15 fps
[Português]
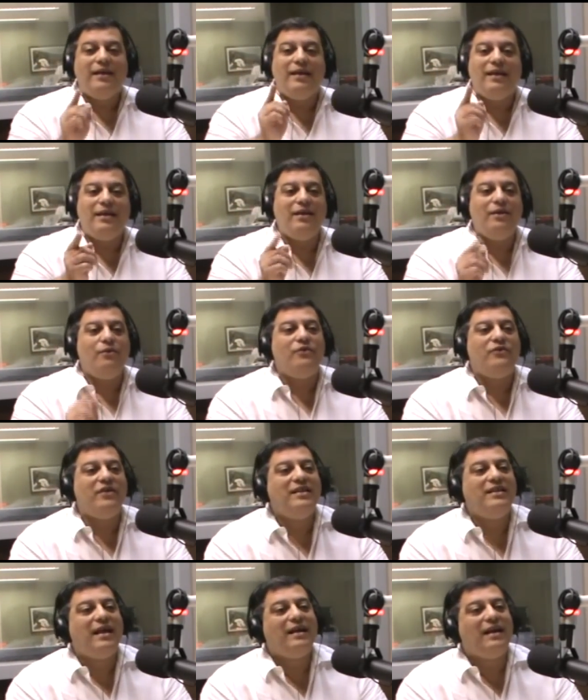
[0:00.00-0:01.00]
E o
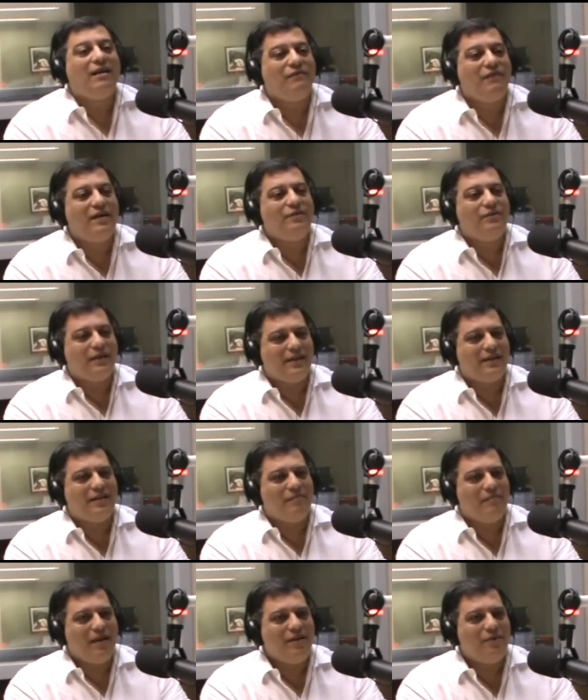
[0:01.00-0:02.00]
Jean está gravando aqui
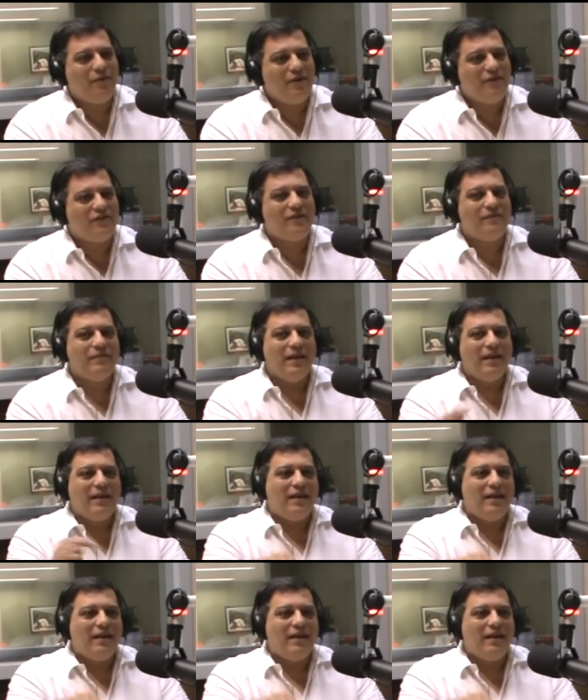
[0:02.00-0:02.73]
também hoje.